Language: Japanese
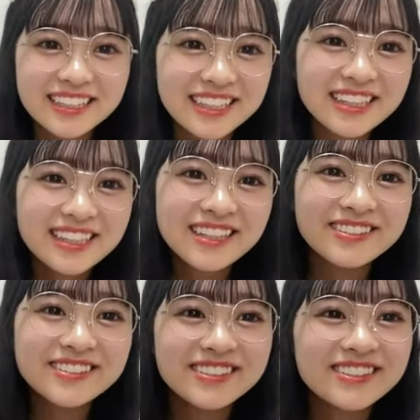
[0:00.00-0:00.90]
光って
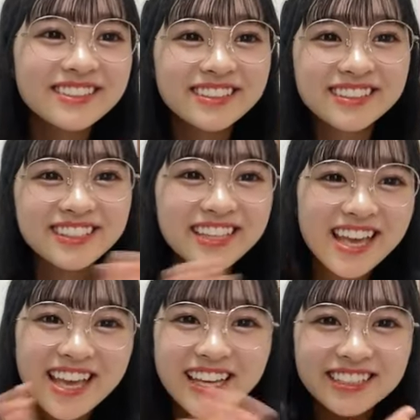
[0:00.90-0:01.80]
る。
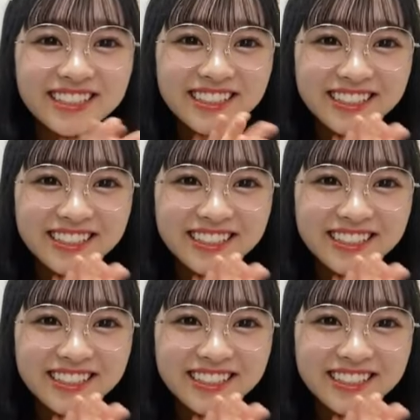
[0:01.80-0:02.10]
イェイ。